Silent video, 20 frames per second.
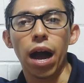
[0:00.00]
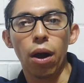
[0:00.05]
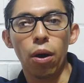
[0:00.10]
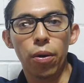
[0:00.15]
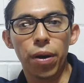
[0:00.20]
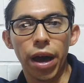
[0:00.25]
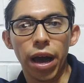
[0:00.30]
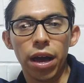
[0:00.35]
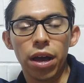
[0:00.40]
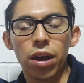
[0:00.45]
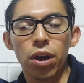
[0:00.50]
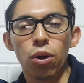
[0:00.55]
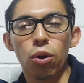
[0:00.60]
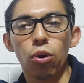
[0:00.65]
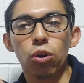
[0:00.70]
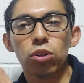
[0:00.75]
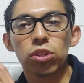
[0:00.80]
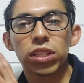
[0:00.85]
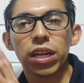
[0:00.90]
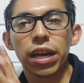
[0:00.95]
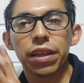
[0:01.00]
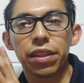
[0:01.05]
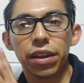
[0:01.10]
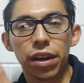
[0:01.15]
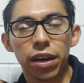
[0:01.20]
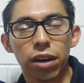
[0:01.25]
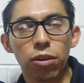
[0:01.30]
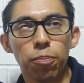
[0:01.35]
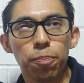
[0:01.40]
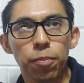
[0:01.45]
Ahora, otra,
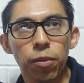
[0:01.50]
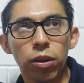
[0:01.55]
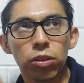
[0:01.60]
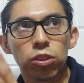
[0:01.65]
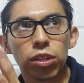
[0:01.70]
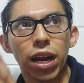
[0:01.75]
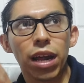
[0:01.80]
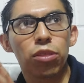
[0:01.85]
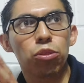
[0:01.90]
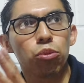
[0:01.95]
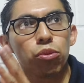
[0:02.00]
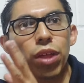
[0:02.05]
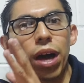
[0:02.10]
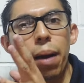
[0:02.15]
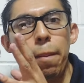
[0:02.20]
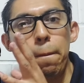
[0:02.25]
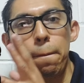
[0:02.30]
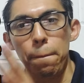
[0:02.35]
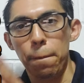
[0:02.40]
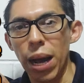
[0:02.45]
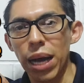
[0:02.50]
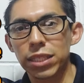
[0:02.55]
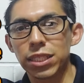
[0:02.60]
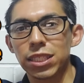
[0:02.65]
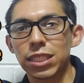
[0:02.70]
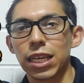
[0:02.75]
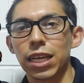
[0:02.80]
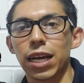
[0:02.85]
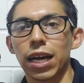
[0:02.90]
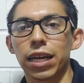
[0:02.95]
otra, duda
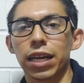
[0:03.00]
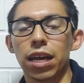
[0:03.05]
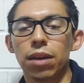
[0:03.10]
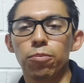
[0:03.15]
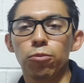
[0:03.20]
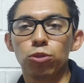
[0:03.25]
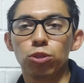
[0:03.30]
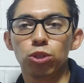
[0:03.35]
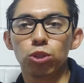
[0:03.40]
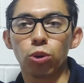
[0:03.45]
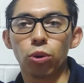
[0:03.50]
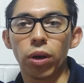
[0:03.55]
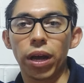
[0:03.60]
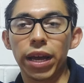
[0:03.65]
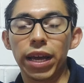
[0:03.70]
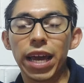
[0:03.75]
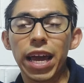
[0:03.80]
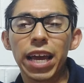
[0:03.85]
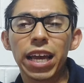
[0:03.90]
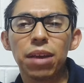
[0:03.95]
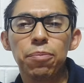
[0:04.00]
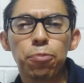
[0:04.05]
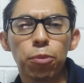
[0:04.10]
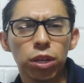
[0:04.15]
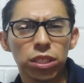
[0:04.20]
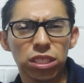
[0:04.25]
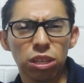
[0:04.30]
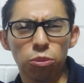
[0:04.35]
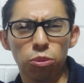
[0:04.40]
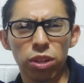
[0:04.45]
básica que hay mucho, ¿qué
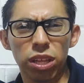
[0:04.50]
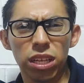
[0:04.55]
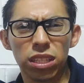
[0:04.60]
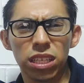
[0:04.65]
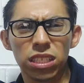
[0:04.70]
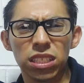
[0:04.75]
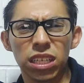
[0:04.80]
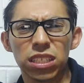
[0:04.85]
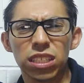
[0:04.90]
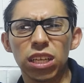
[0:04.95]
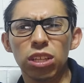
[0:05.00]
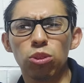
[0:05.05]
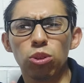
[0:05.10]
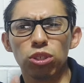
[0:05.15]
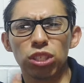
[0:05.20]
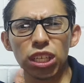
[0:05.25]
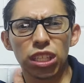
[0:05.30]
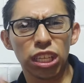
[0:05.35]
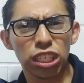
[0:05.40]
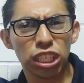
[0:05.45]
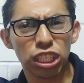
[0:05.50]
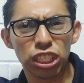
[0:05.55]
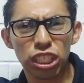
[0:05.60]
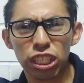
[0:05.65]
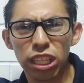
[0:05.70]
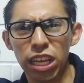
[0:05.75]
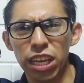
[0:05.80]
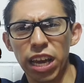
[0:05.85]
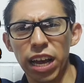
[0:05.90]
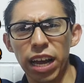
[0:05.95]
equipo de seguridad necesito? ¿Se
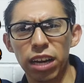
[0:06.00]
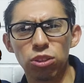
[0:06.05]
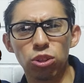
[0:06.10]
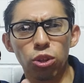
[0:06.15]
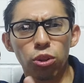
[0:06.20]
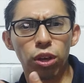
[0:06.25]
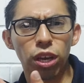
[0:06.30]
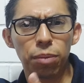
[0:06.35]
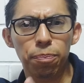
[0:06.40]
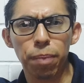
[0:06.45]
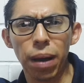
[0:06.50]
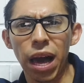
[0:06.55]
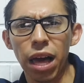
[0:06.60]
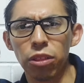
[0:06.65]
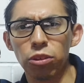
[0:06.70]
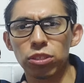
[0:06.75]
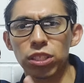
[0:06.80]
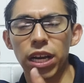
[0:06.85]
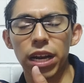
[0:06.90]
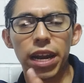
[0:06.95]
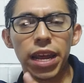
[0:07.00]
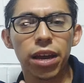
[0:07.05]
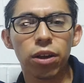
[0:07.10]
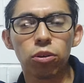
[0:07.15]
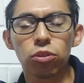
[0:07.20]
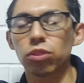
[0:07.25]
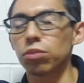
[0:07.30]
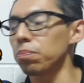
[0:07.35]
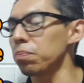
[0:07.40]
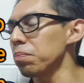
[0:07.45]
necesita llegar todo equipado,
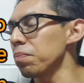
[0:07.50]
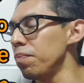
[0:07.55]
chaleco?